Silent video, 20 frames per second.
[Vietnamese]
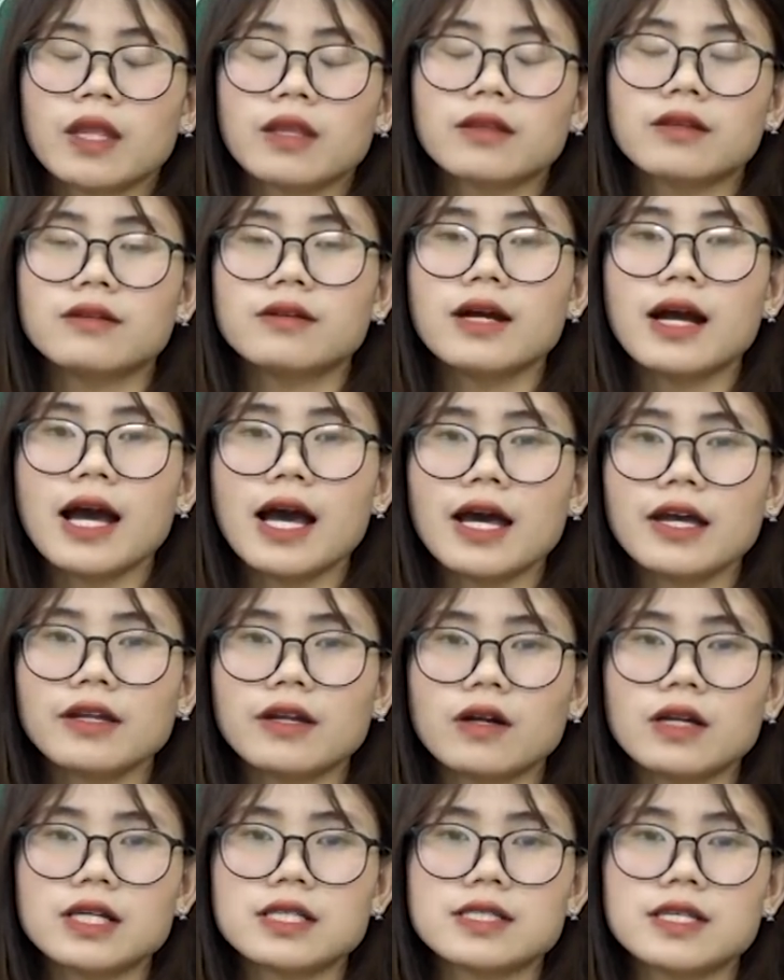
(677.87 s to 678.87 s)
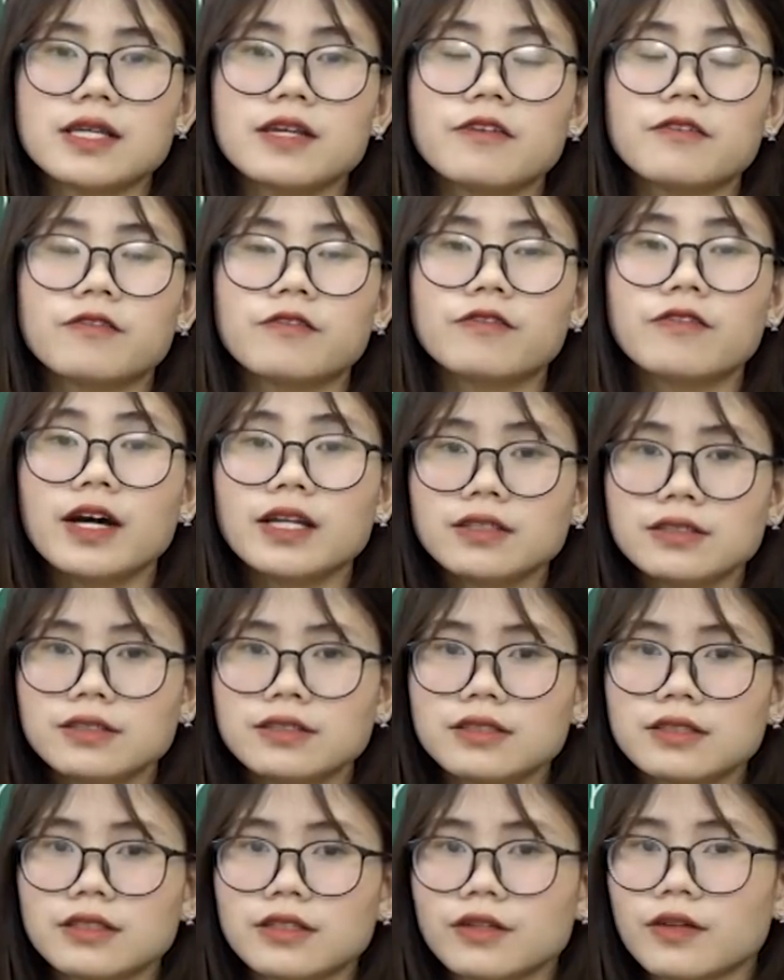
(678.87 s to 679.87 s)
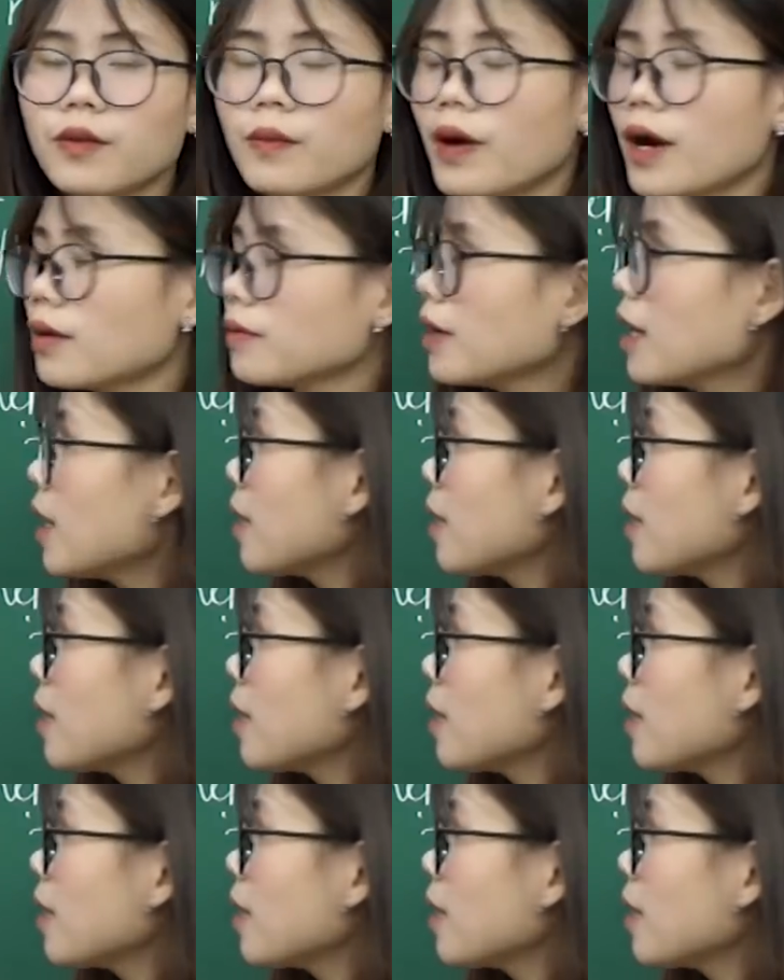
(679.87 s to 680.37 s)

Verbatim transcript: thứ hai đó là gì vân đúng không